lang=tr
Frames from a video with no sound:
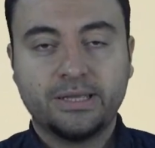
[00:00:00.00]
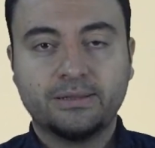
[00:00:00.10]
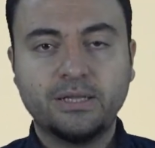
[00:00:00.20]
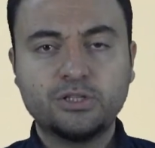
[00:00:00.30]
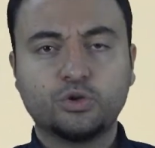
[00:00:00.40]

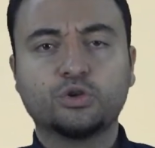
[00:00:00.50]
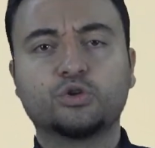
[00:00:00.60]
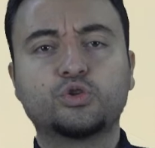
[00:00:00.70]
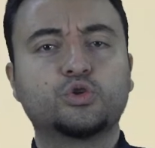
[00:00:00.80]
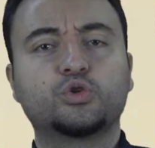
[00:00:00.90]
Nasıl
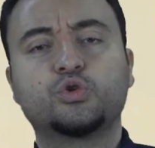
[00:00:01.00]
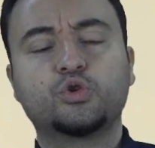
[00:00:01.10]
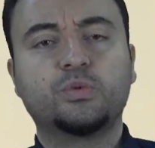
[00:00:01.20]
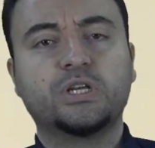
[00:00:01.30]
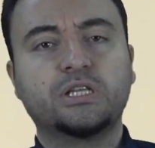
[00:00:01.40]
oluyor çocuk
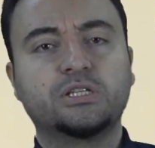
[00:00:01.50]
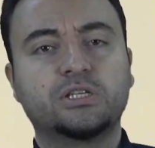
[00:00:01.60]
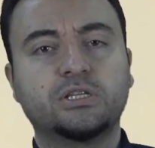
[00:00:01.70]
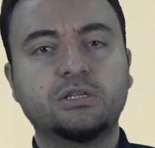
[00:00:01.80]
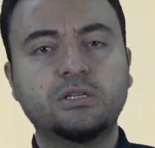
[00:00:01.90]
küçük bir
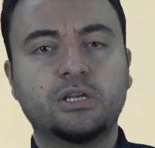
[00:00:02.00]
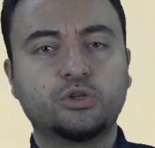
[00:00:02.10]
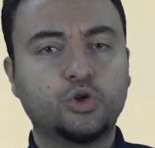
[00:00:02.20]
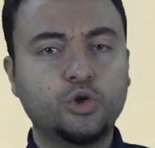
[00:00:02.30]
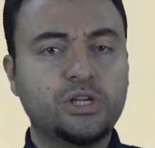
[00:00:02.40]
yetişkindir?
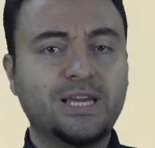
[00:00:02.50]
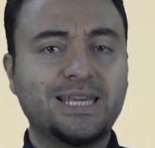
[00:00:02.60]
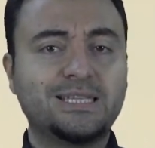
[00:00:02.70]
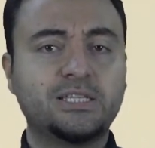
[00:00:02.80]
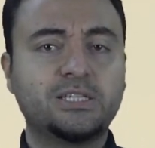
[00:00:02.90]
Çocuğa
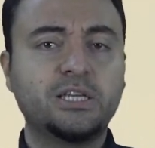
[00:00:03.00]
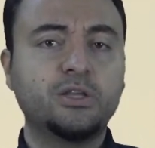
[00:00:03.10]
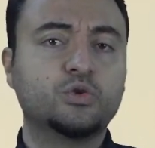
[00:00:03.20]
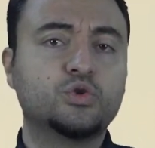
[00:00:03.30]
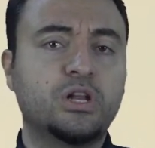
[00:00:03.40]

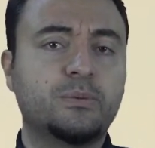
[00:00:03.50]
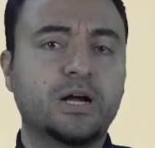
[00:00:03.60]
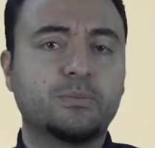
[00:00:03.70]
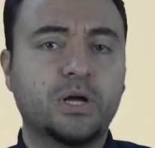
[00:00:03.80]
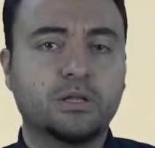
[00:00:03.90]
yetişkin gözüyle
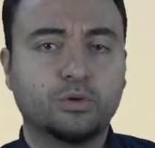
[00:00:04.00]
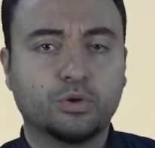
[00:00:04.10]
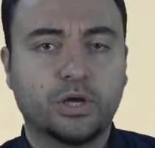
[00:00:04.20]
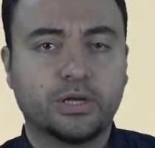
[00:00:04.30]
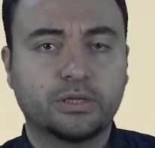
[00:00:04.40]
bakmak da
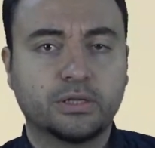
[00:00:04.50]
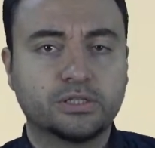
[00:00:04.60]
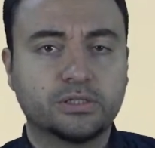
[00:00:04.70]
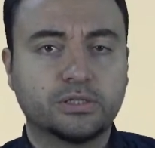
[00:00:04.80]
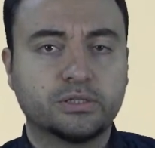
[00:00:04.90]
oluyor
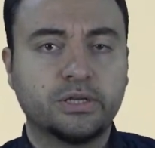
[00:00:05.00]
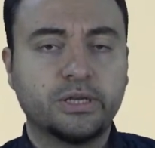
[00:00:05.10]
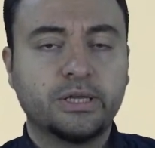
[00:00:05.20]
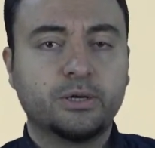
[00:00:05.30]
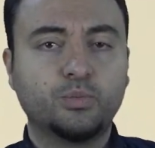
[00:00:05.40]
arkadaşlar.
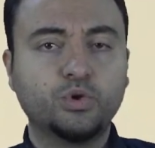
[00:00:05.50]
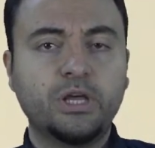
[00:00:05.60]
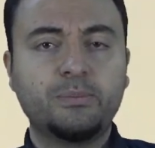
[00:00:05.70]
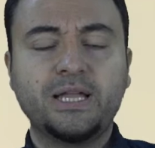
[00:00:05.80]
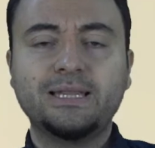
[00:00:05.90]
Bunu
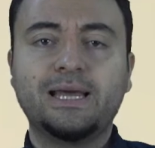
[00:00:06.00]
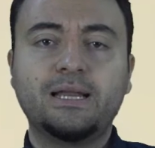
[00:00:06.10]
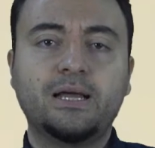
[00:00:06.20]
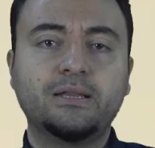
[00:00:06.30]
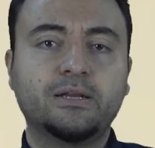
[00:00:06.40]
hemen
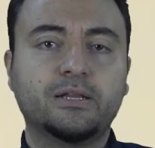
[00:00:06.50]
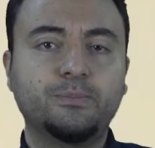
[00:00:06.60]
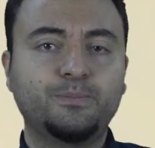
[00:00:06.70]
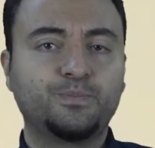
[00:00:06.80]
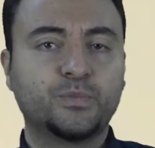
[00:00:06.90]

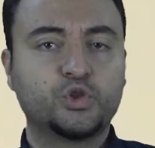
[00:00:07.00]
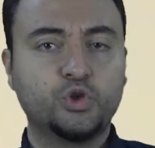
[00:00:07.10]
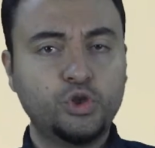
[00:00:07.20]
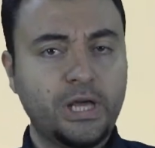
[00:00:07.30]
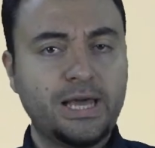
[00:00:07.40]
değerlendirelim.
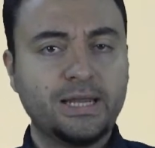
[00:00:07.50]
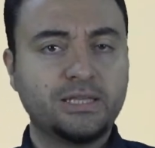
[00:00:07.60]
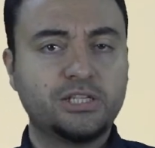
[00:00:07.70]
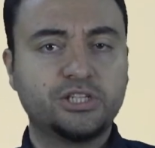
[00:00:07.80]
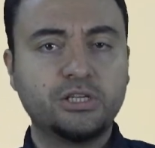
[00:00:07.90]
Çocuğu eğer
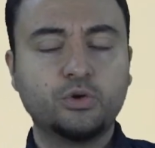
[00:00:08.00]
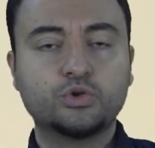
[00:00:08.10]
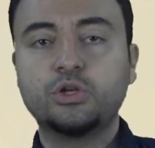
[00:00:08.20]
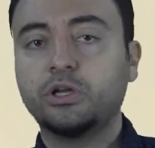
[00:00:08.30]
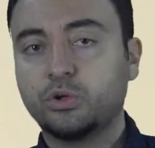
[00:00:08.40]
yetişkin
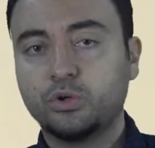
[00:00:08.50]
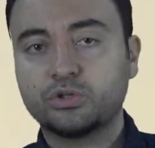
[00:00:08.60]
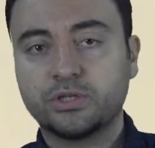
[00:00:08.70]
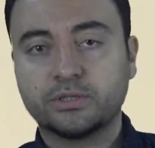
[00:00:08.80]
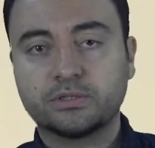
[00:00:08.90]
gözüyle
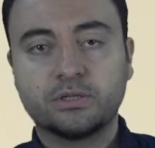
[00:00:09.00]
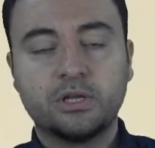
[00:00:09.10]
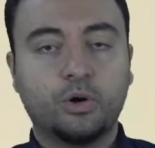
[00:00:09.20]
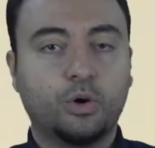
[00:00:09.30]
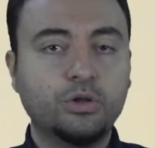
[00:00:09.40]
görüyorsanız
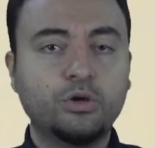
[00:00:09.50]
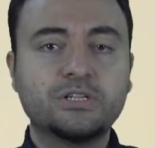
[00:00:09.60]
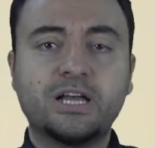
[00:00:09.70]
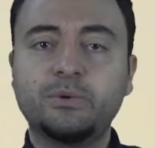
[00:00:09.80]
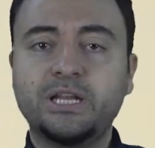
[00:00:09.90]
ona
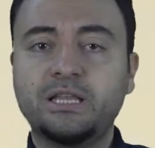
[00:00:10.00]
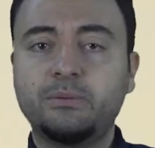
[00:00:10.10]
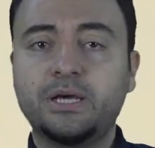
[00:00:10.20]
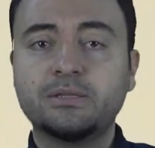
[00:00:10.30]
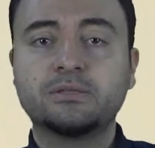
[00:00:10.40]
özel bir
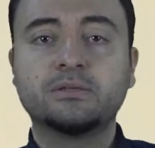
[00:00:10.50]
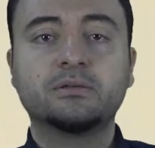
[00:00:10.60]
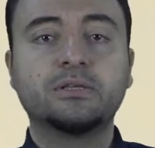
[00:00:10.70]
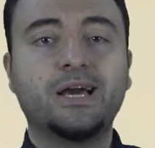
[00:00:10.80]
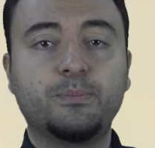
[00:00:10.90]
edebiyat
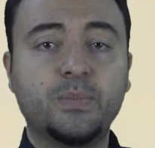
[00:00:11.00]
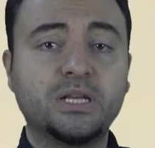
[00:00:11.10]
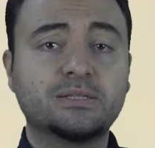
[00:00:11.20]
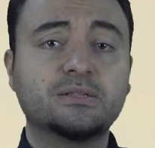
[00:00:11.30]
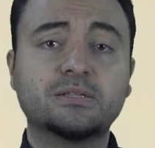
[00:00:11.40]

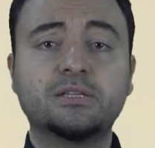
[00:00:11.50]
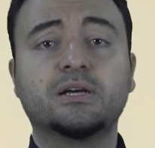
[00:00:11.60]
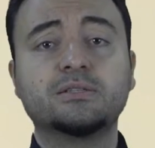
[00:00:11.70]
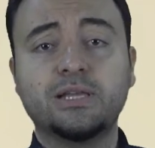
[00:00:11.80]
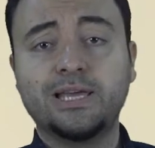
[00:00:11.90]
yapmazsınız ki
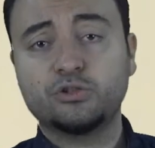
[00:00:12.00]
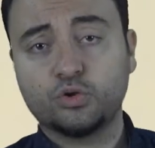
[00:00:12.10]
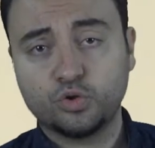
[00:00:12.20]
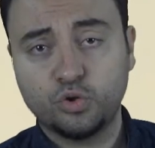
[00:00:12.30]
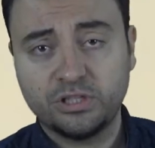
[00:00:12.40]
aslında en
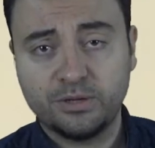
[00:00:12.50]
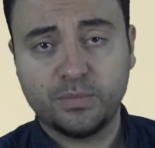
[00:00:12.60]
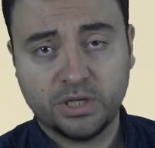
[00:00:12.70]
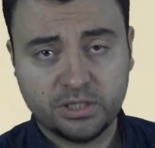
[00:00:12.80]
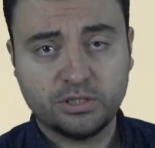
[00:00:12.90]
son söyleyeceğim
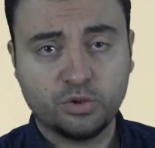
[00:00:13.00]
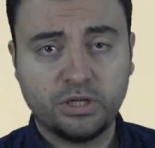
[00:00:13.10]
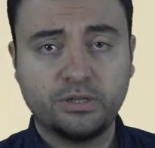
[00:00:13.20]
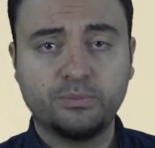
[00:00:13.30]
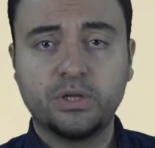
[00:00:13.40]
başta
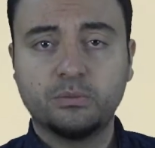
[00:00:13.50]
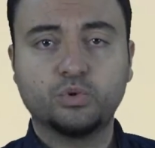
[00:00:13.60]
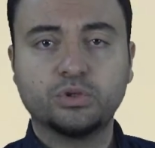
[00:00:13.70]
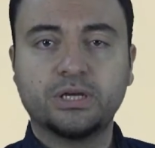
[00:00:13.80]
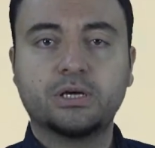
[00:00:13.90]
söyledim.
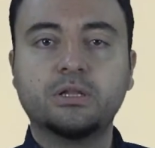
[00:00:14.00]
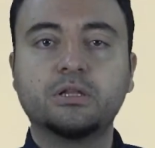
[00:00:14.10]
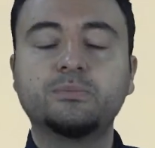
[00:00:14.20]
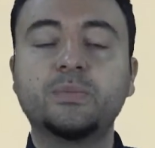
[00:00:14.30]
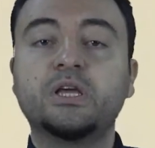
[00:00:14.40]
Burada
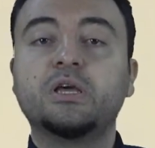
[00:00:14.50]
kalalım.